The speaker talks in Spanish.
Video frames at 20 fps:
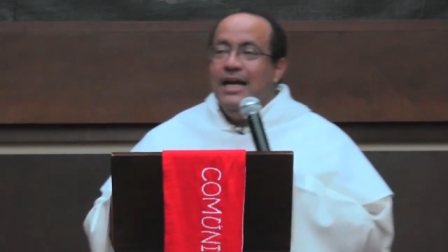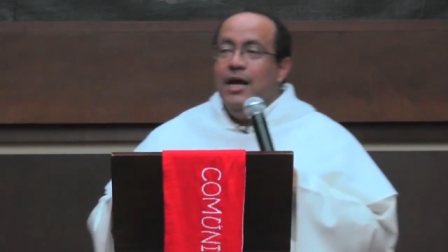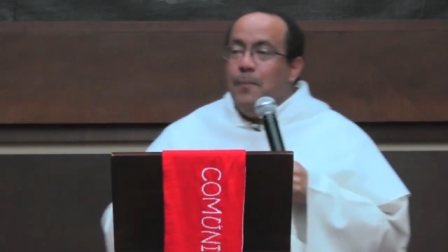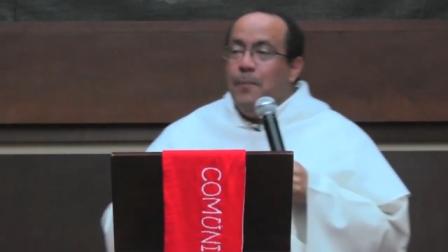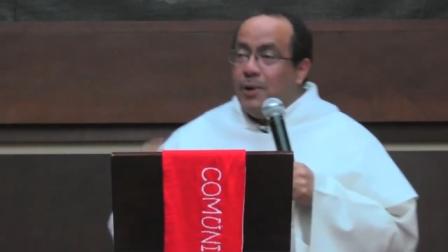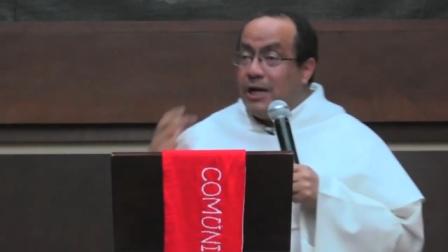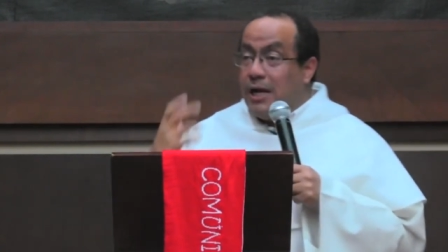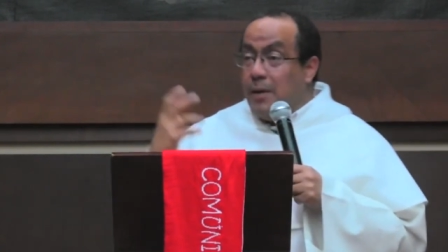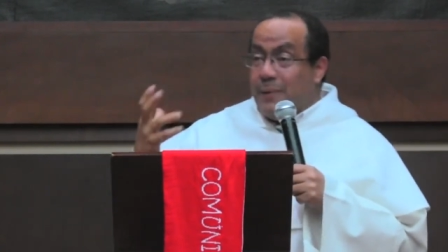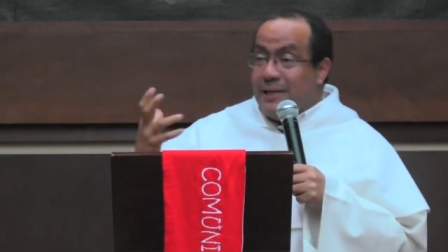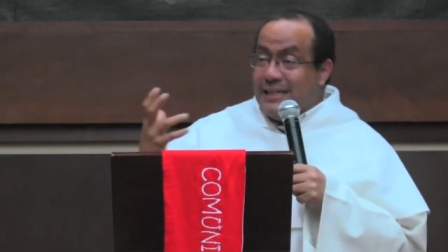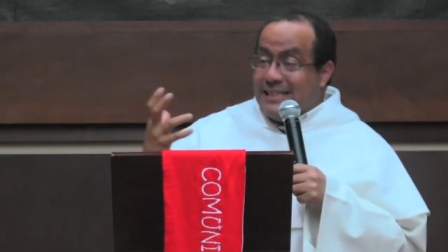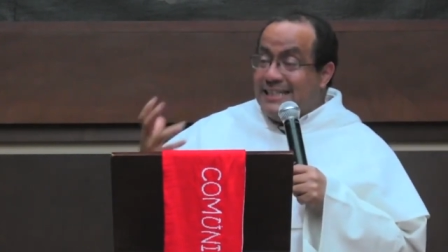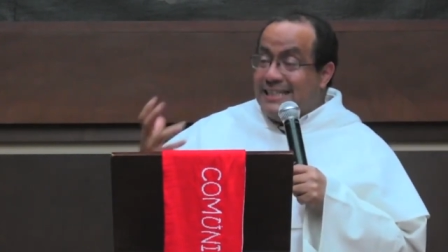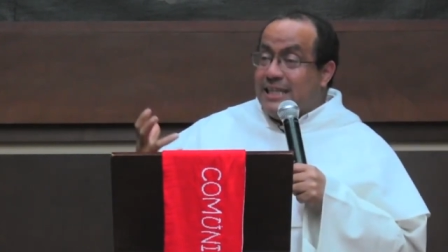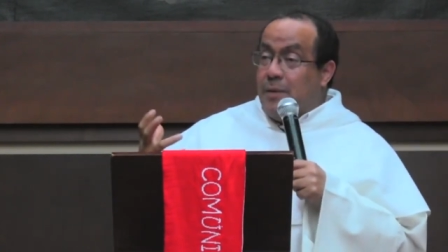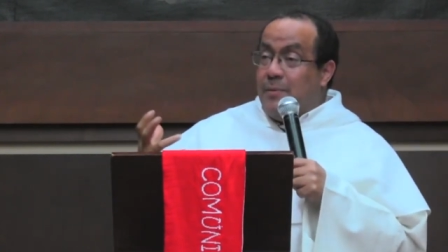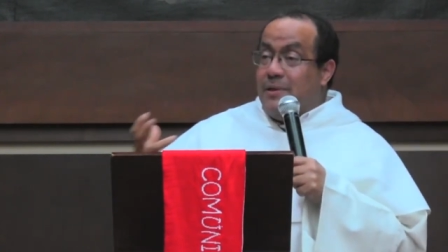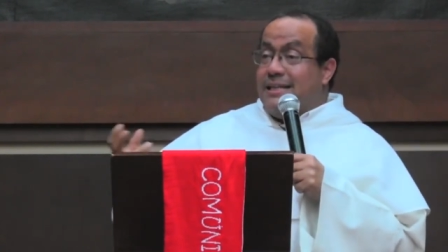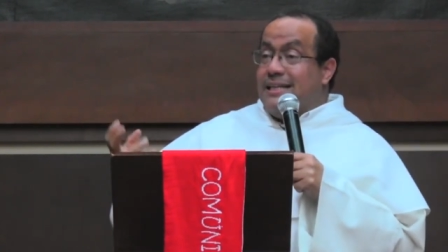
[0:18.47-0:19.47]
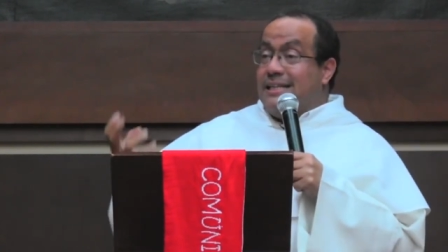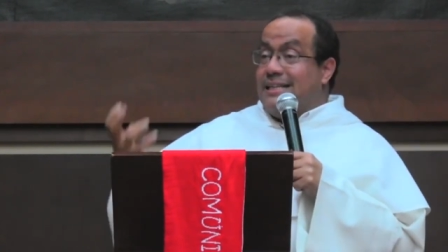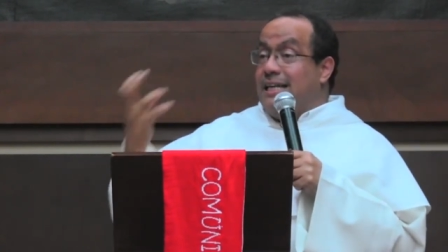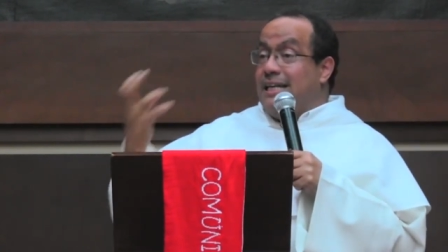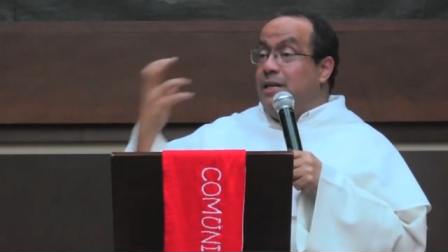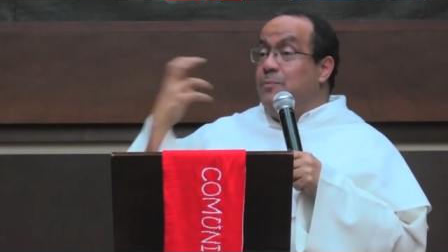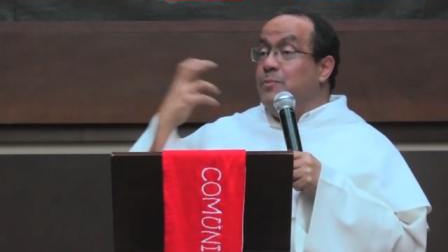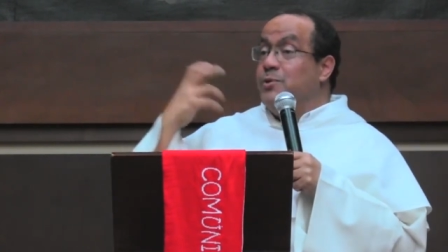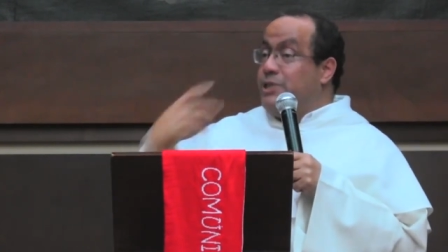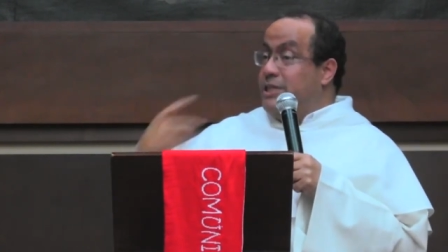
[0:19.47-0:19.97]
porque precisamente
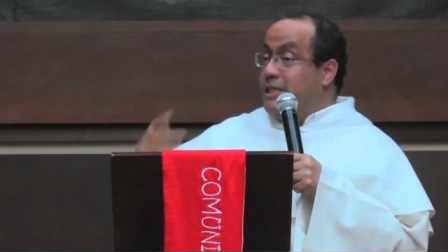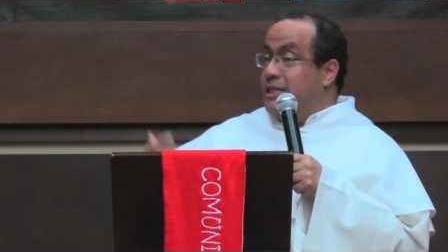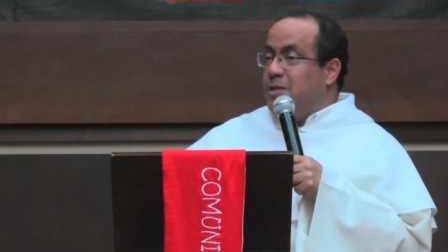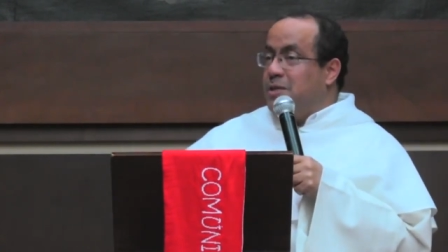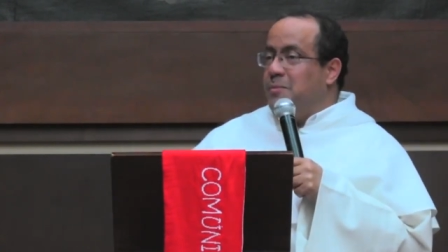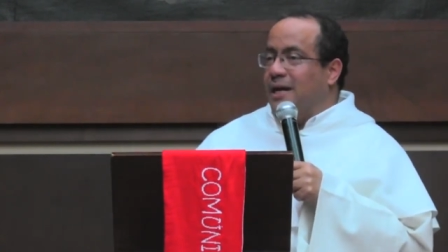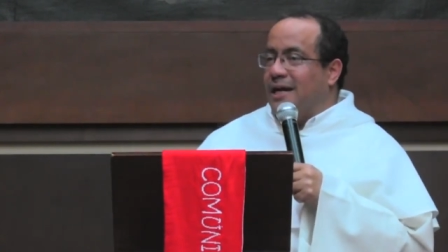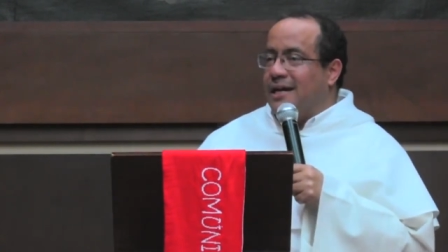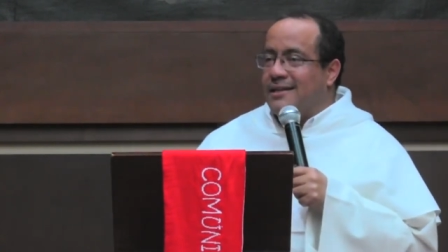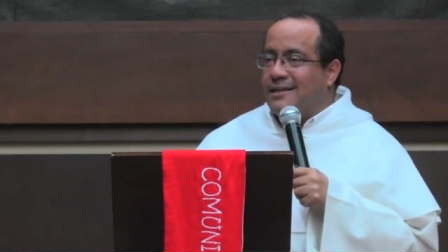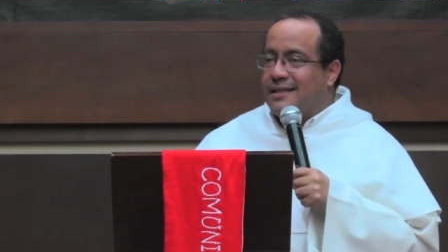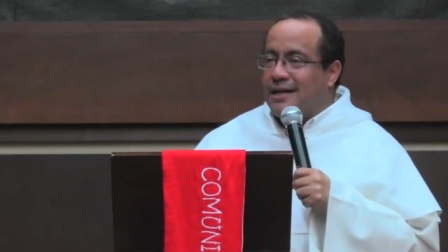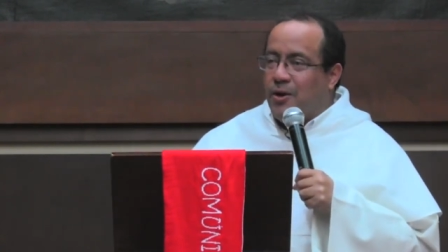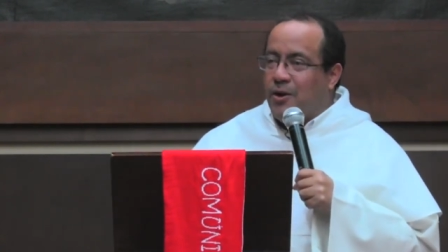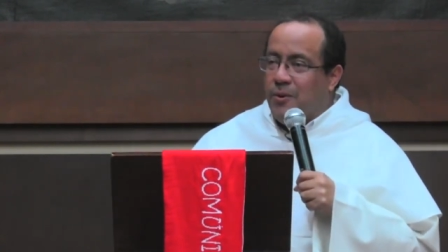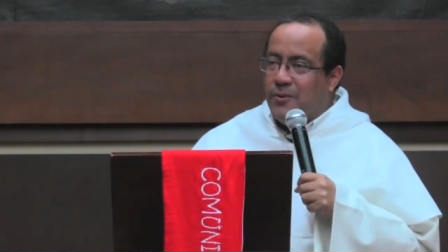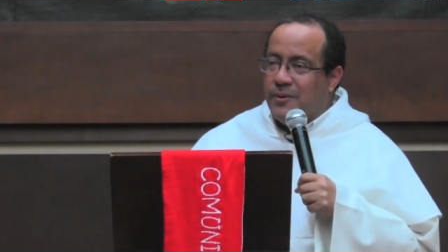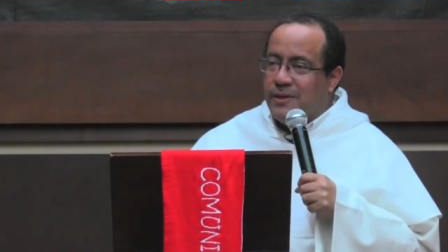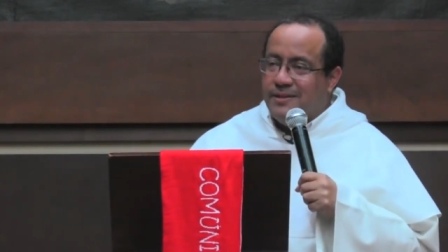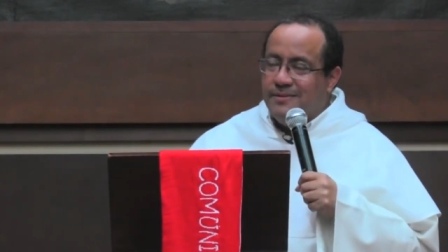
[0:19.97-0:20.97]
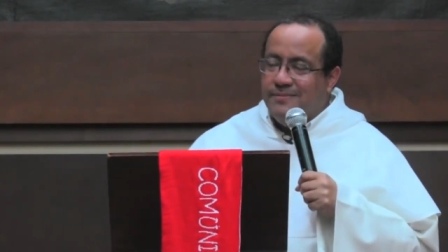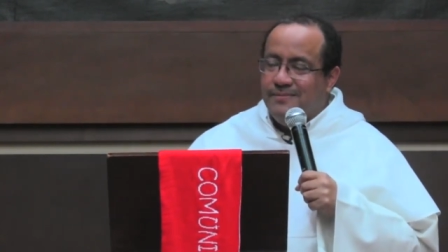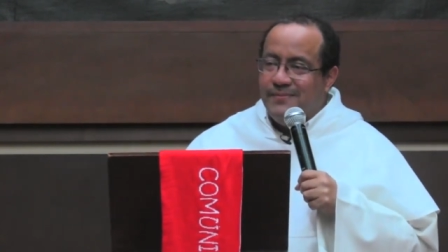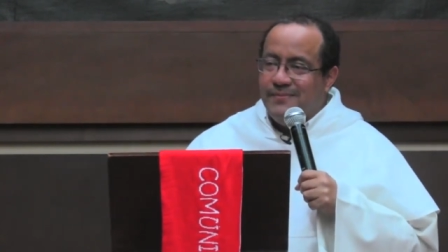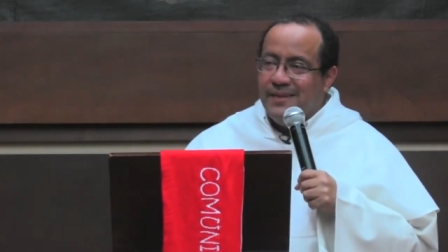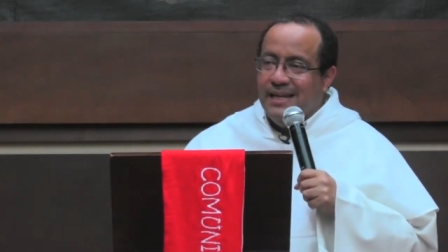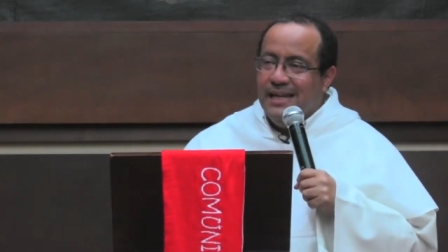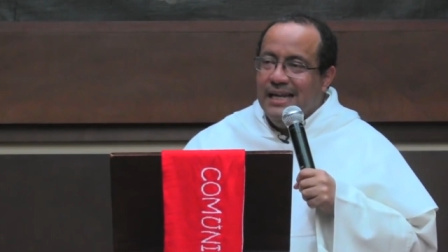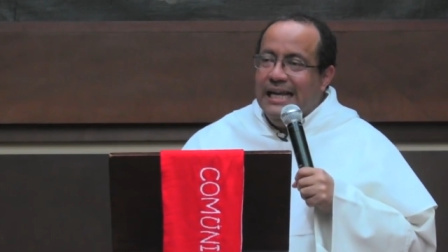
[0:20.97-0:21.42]
tienen muchísima gente joven.